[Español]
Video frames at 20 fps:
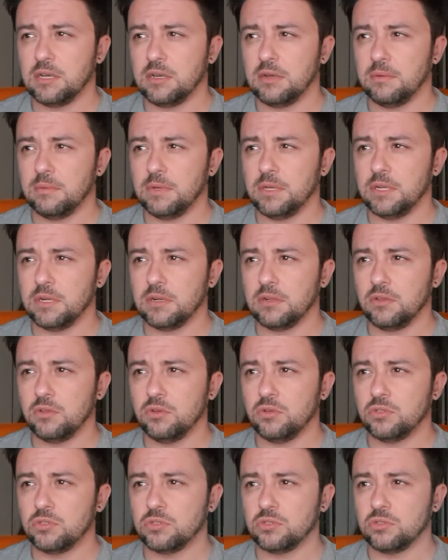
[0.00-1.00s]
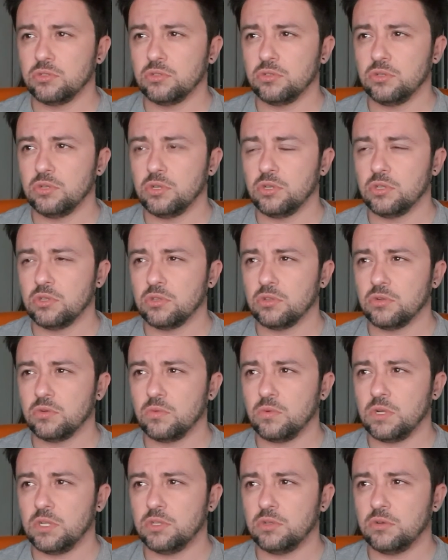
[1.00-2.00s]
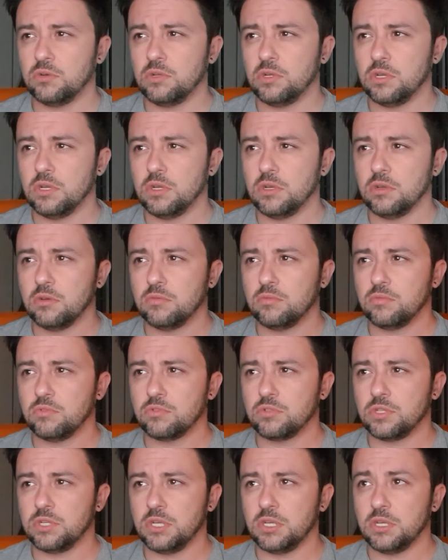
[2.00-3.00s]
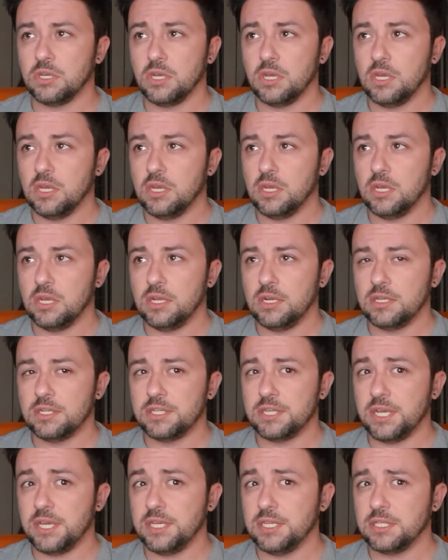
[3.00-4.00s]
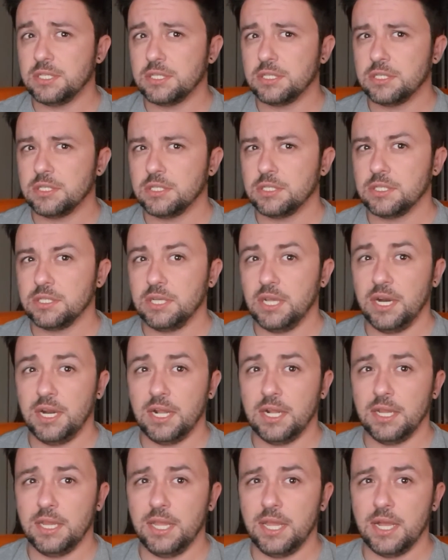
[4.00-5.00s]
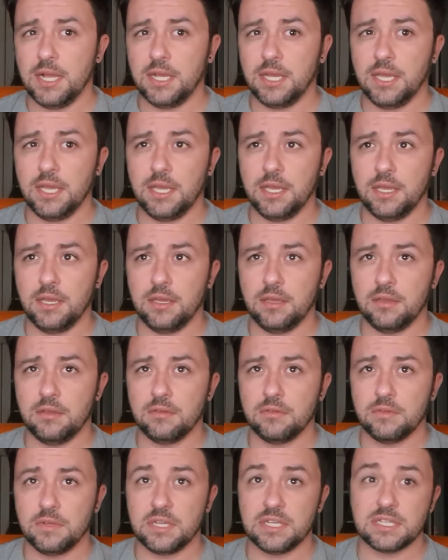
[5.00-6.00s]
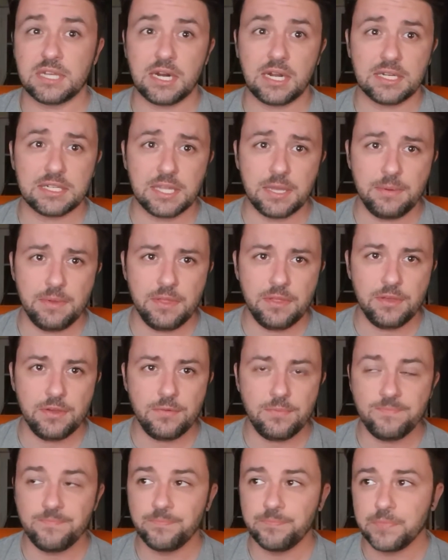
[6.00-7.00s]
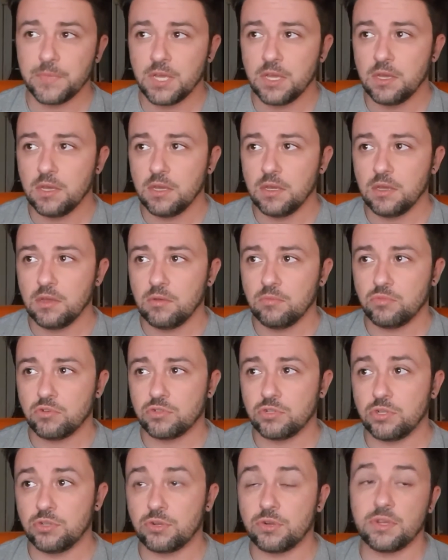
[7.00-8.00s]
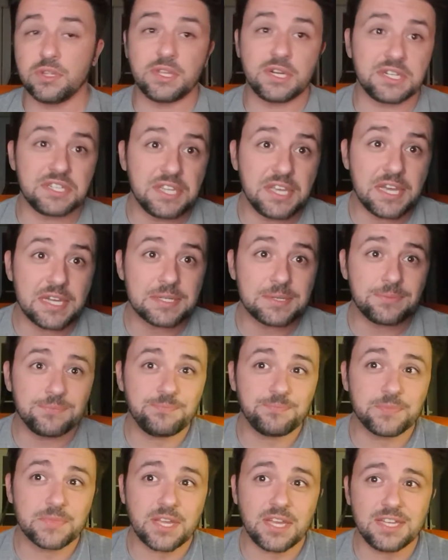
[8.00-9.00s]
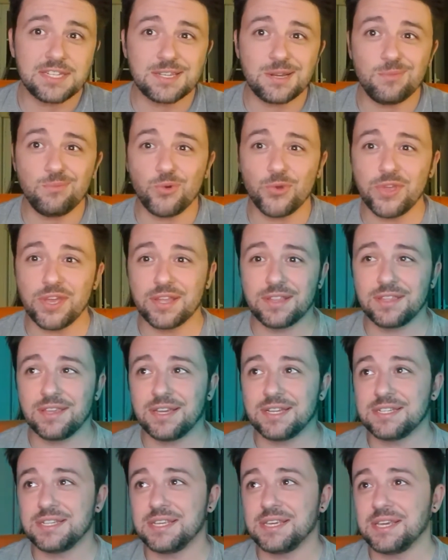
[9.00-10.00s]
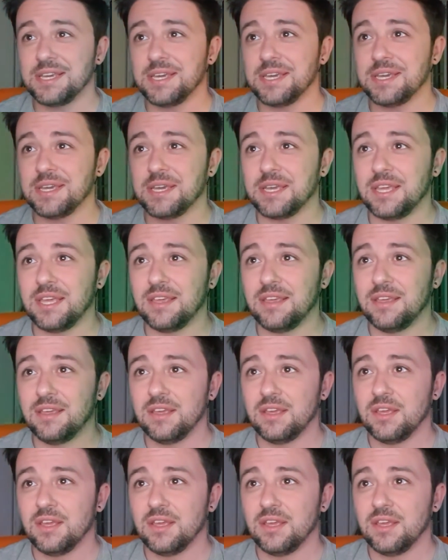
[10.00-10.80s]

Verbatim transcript: a ver, 2, 4, pues sí, el 6 será el día que, salga este vídeo, pues dentro de tres días es el Muyat, así que